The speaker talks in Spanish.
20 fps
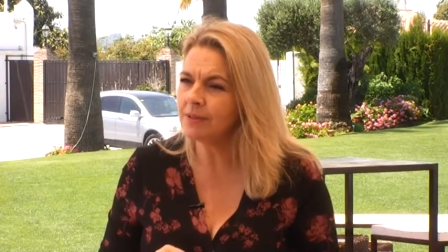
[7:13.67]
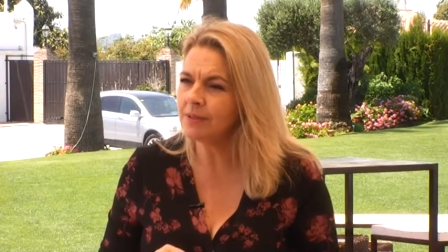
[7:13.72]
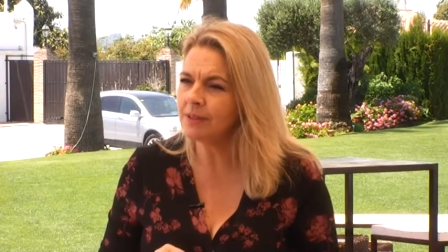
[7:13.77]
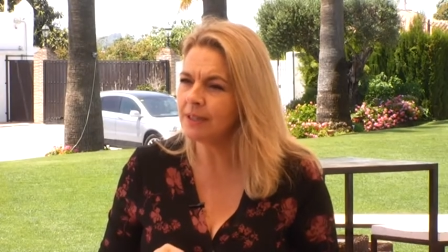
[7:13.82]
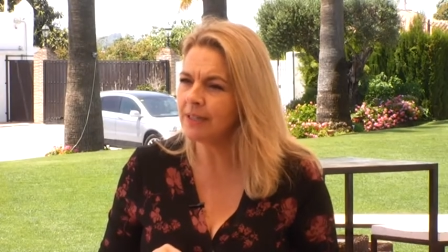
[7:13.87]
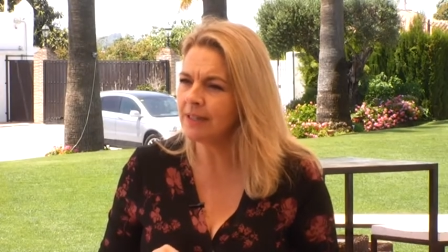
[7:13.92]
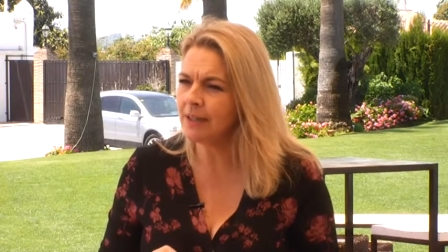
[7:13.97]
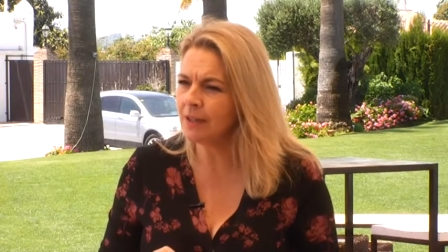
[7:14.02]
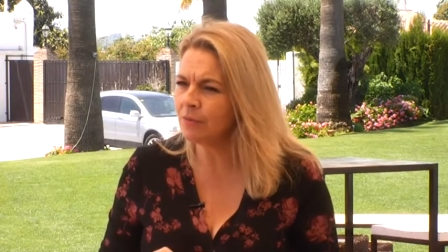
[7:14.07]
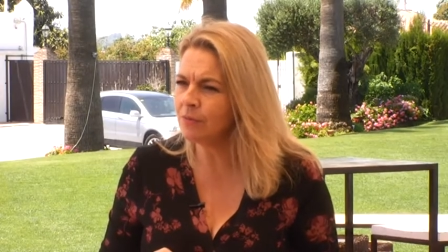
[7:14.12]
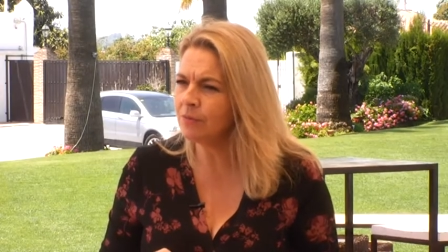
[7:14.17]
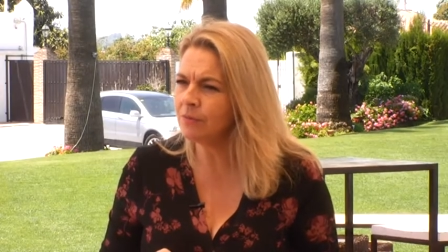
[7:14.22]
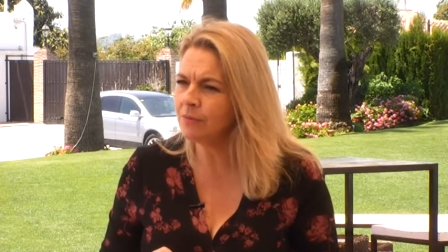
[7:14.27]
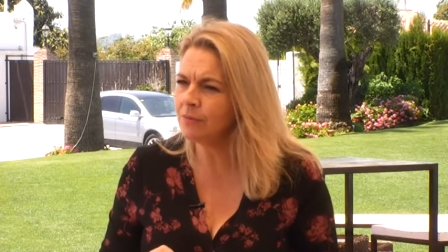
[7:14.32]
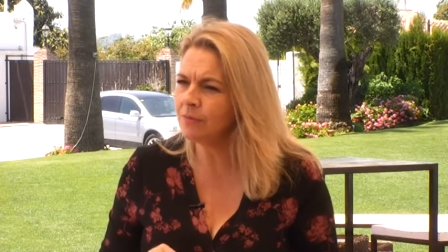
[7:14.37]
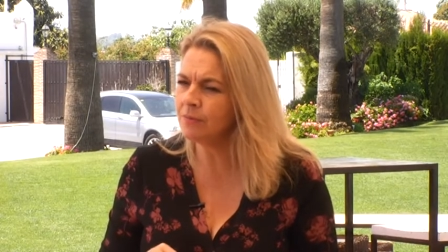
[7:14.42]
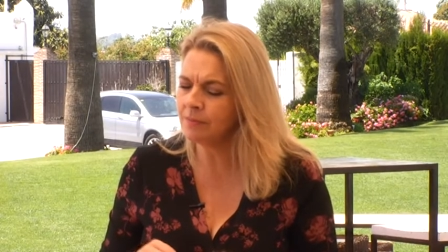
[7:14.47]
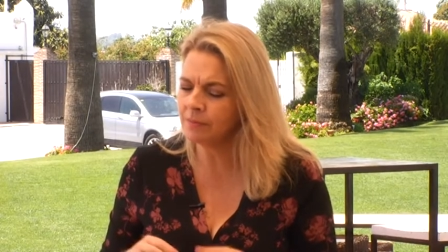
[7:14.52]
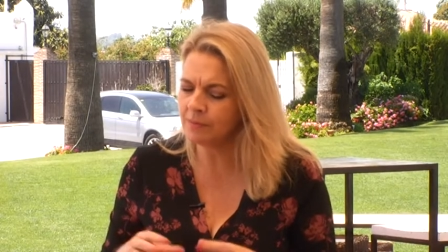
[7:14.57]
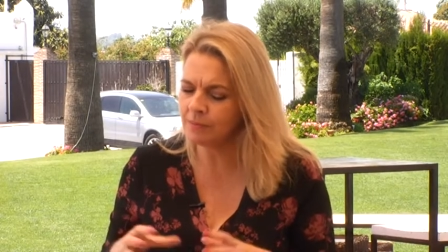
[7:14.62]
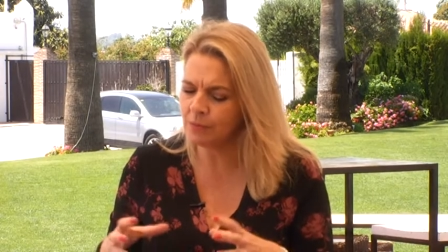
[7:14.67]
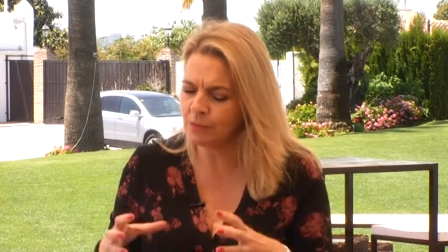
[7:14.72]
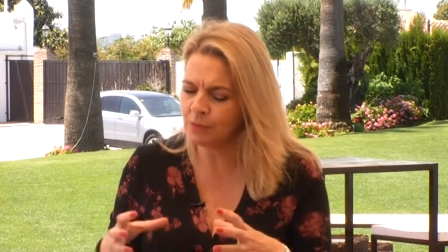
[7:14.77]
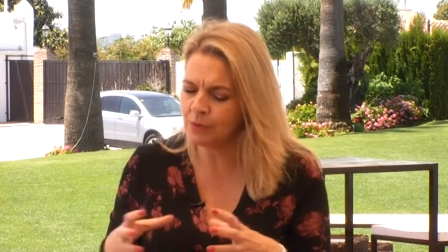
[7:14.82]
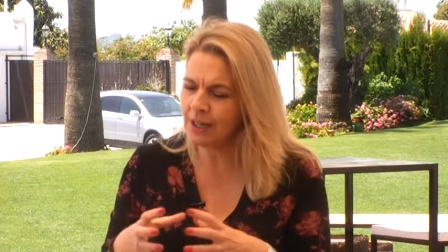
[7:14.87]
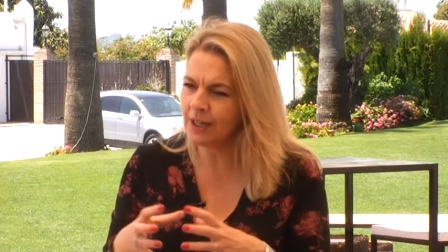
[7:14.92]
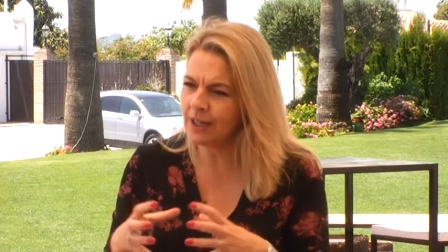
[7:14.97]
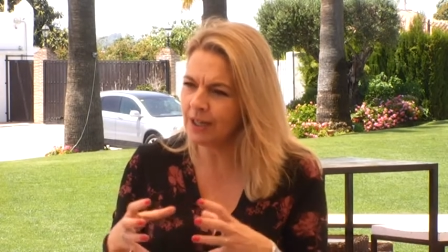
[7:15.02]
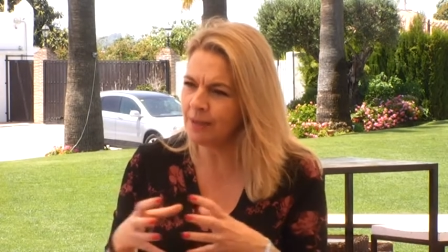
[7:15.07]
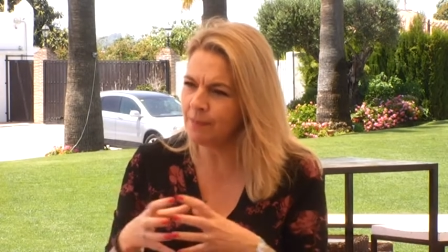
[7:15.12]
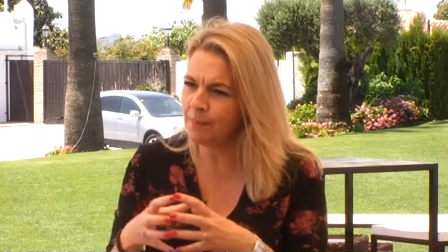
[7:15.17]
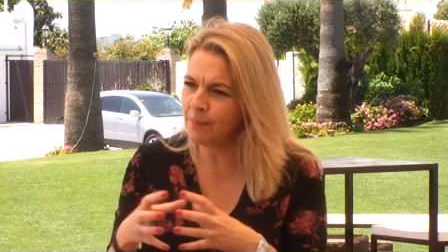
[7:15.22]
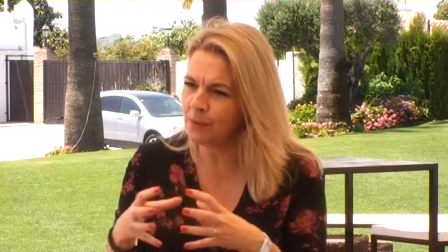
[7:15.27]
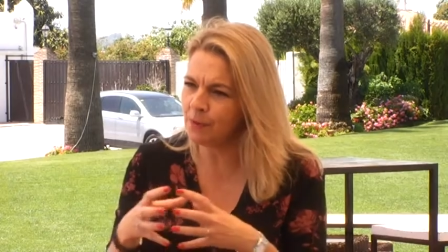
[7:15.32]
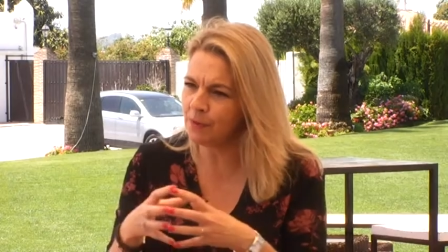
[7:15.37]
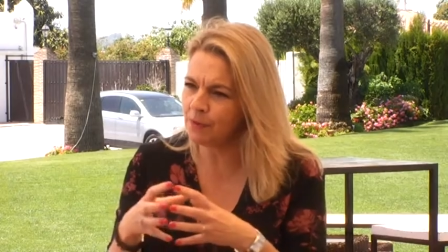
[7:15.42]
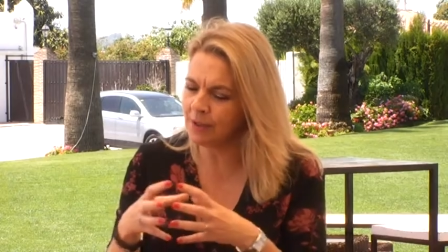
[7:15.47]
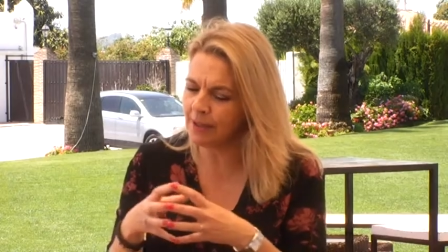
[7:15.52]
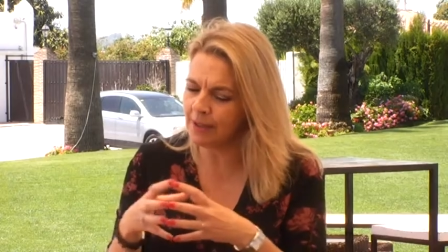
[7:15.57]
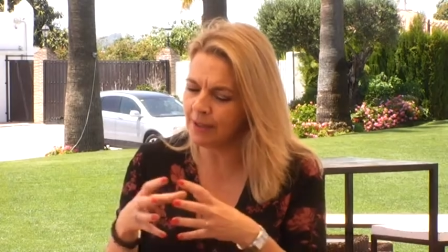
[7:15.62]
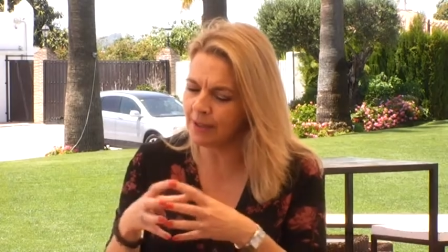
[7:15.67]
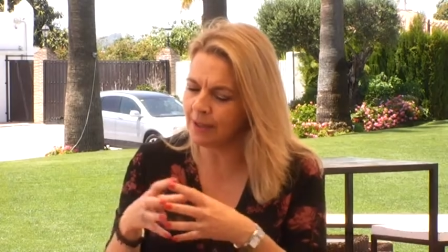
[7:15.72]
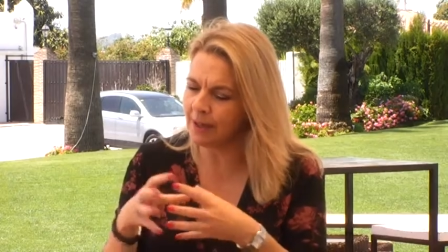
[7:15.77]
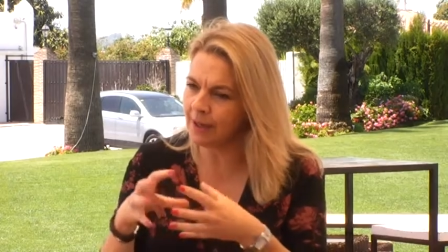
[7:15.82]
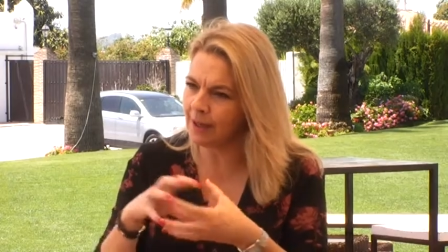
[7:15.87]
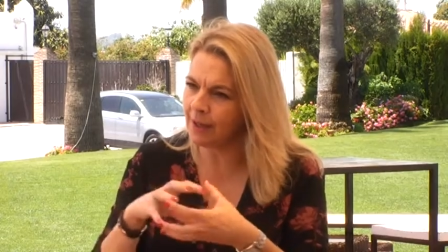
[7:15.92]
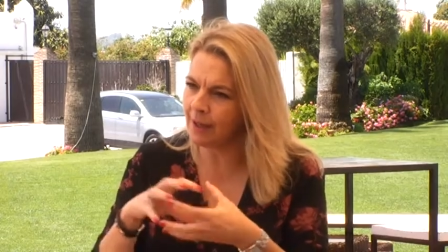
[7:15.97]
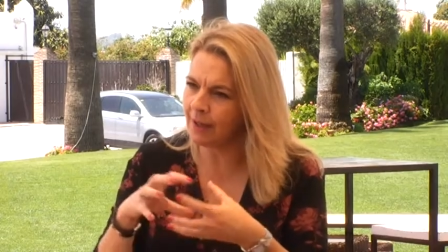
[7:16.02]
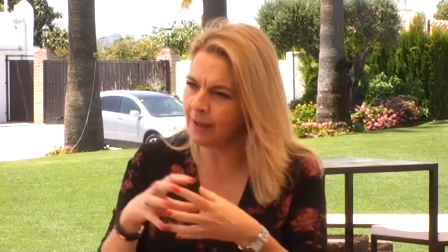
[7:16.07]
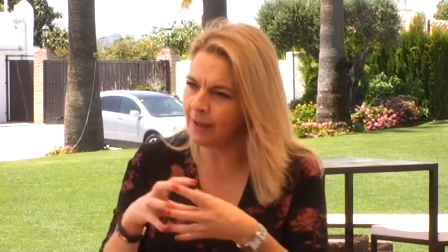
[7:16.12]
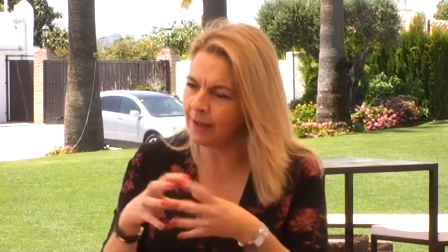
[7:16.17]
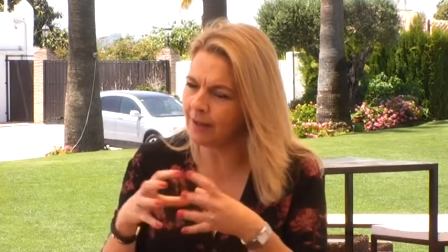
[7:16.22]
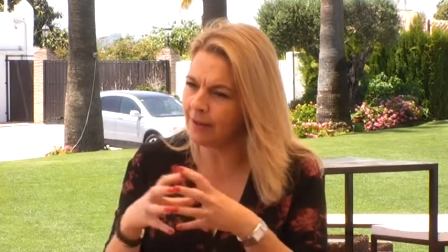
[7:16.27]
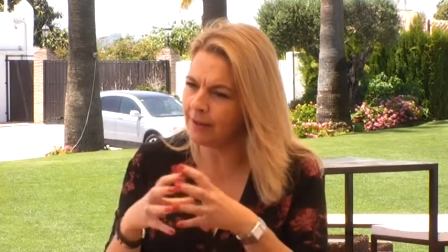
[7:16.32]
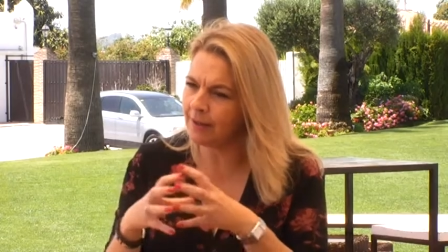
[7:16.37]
tener un, equipo, un engranaje